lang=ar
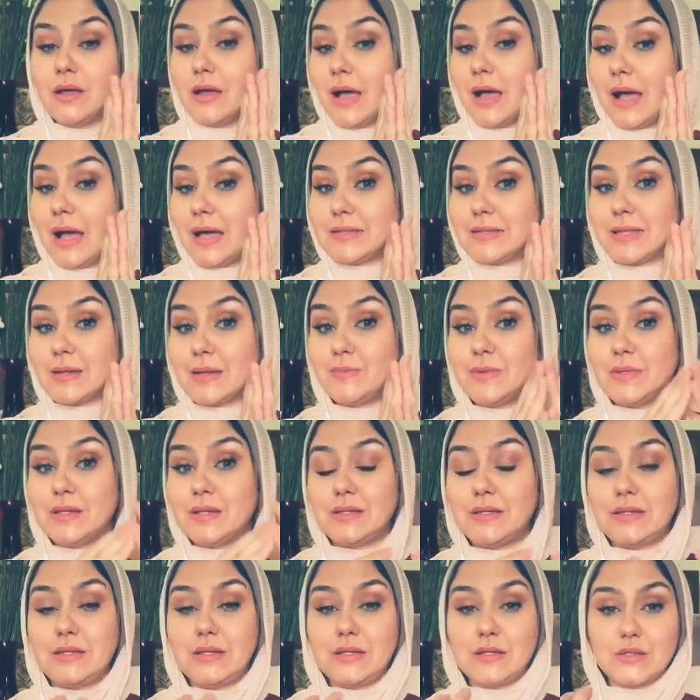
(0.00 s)
حتى
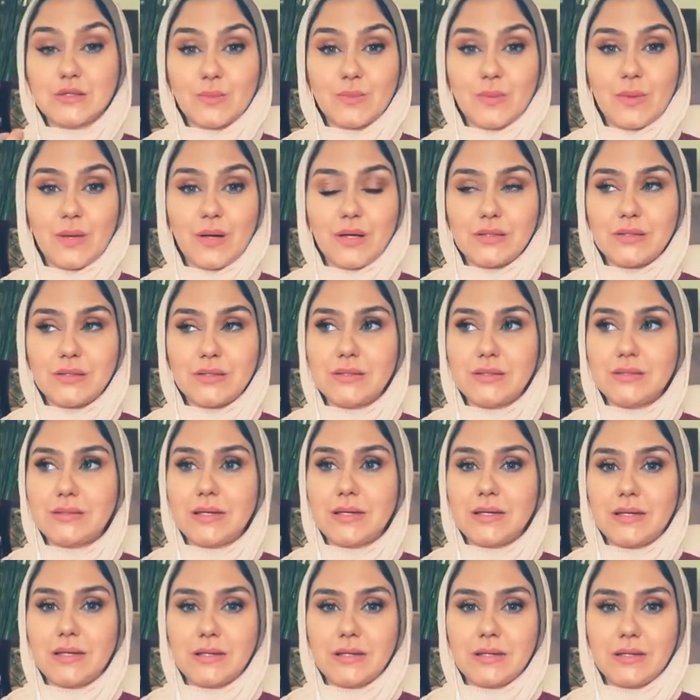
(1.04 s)
بيدي انطباع ان انت
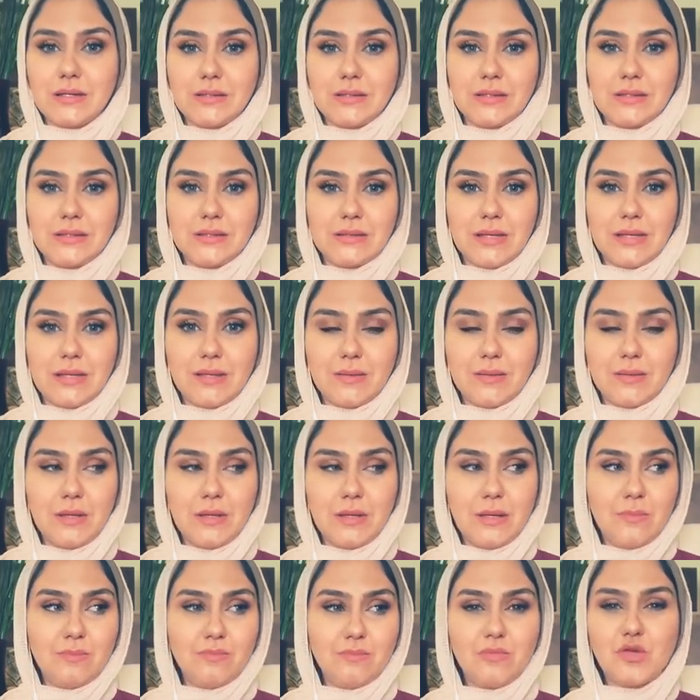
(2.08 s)
ان انت
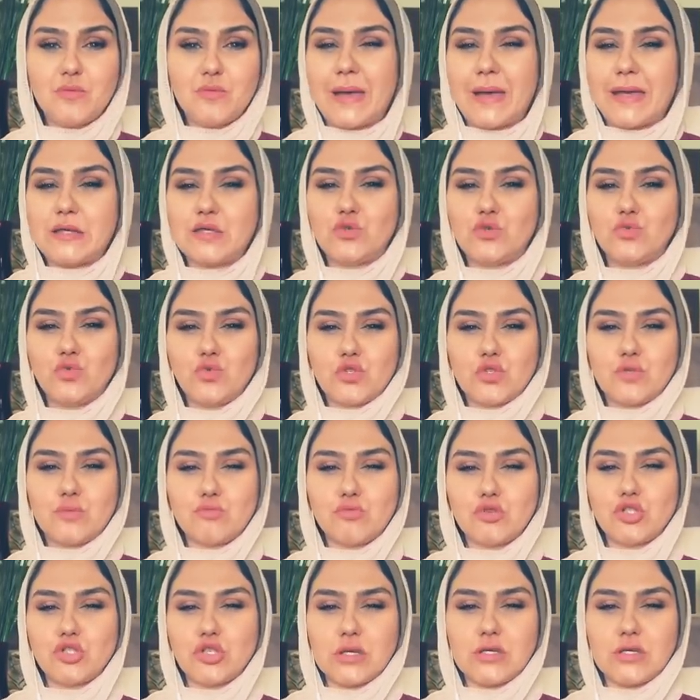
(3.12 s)
مش مهزوز
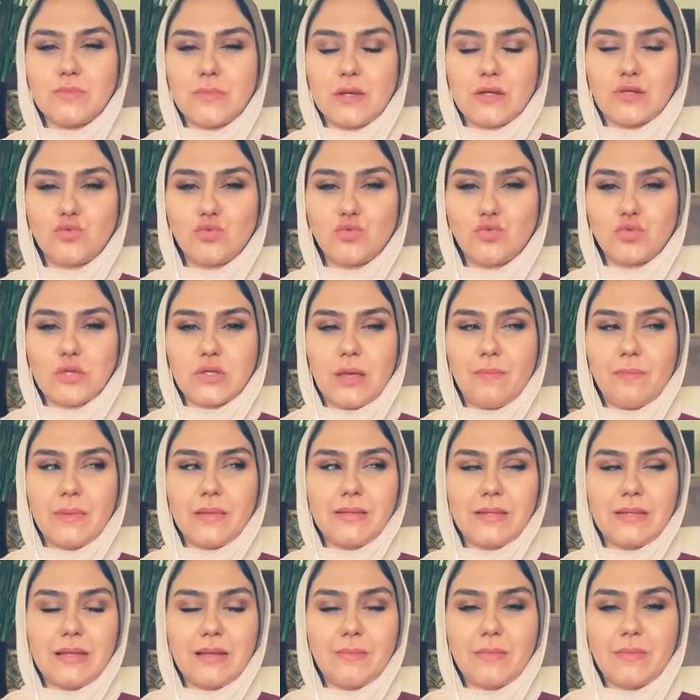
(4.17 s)
مش شخص مهزوز اما
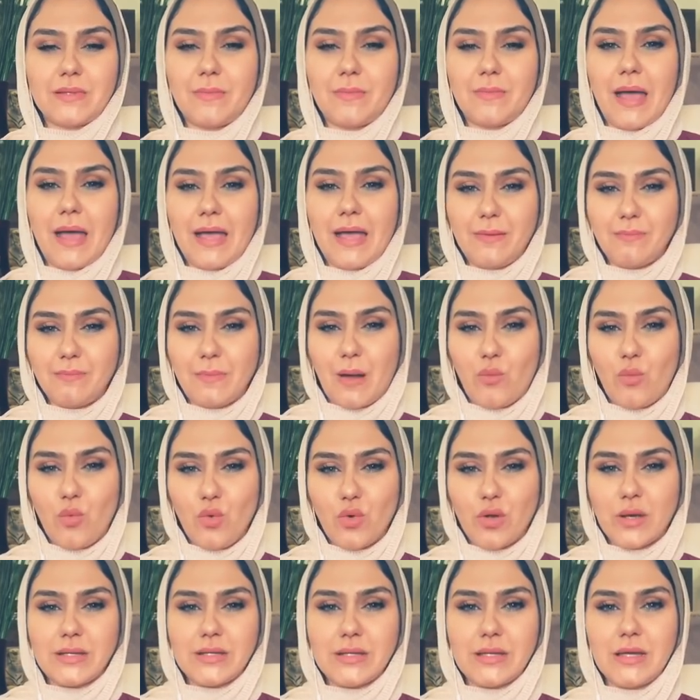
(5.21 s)
انت لما تبقى قاعد معوج
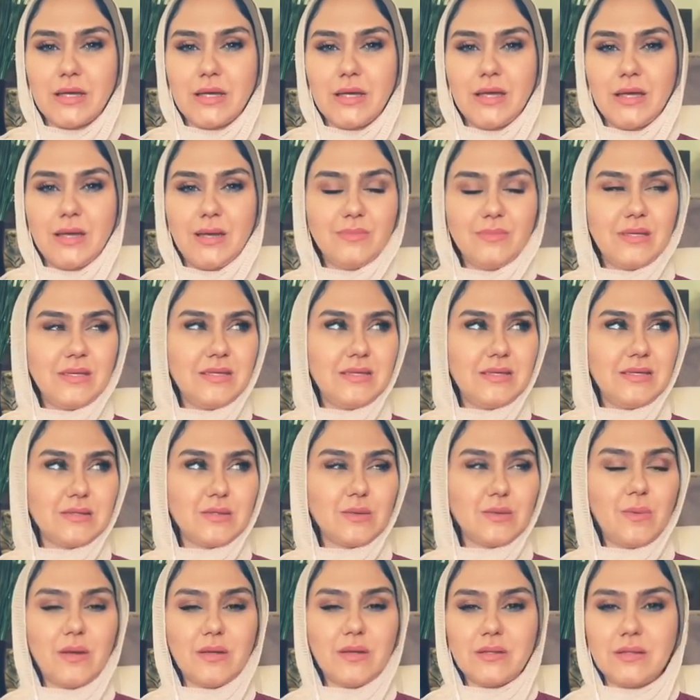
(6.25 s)
كده بتدي
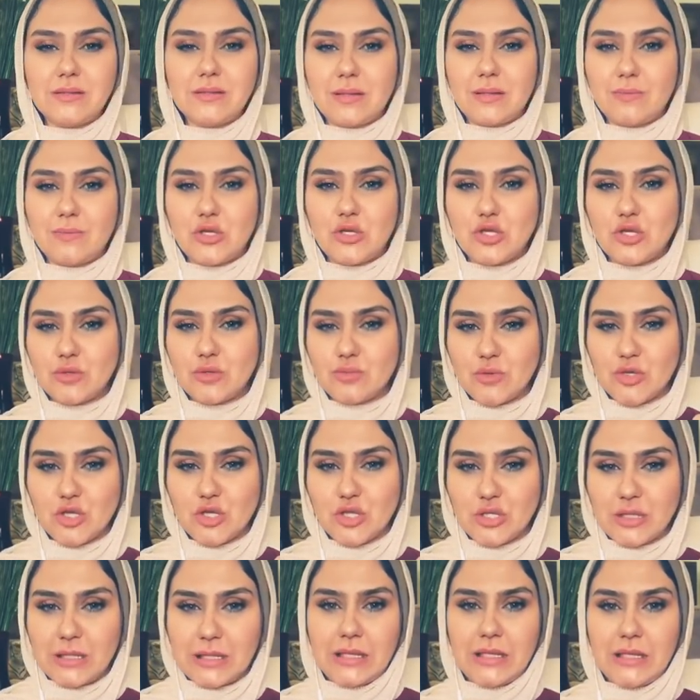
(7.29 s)
انطباع ان انت مش
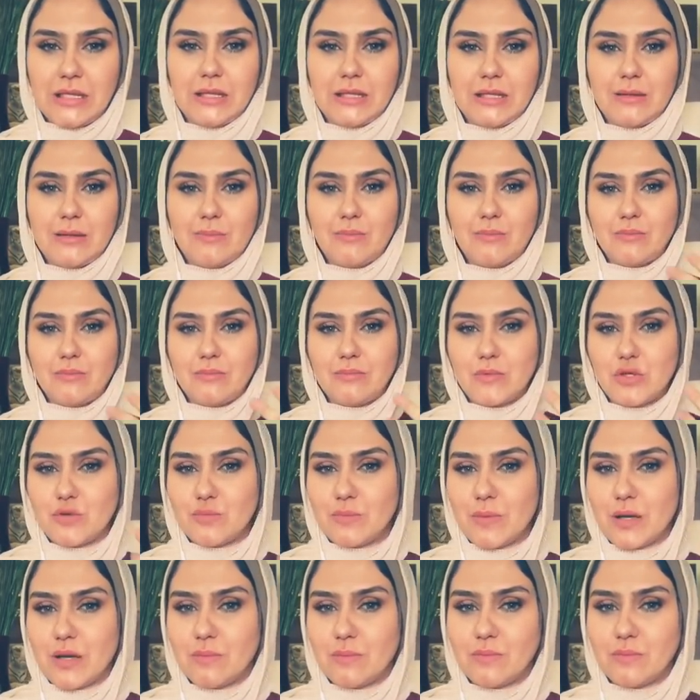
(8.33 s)
مش تقيل مش
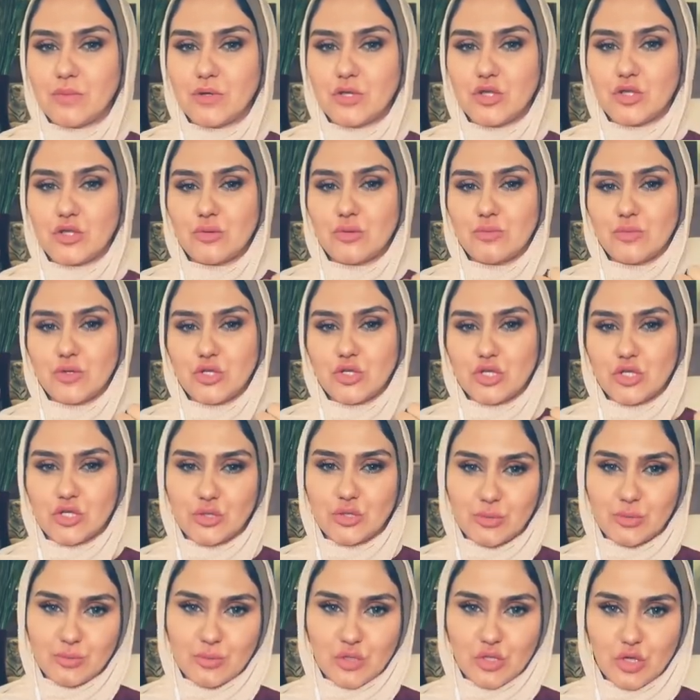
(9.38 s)
مه... مش
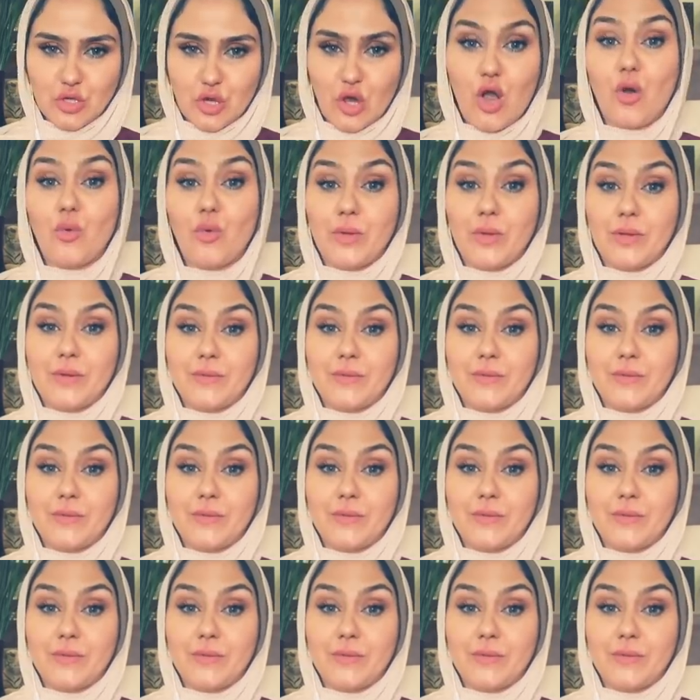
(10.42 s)
مش مش قوي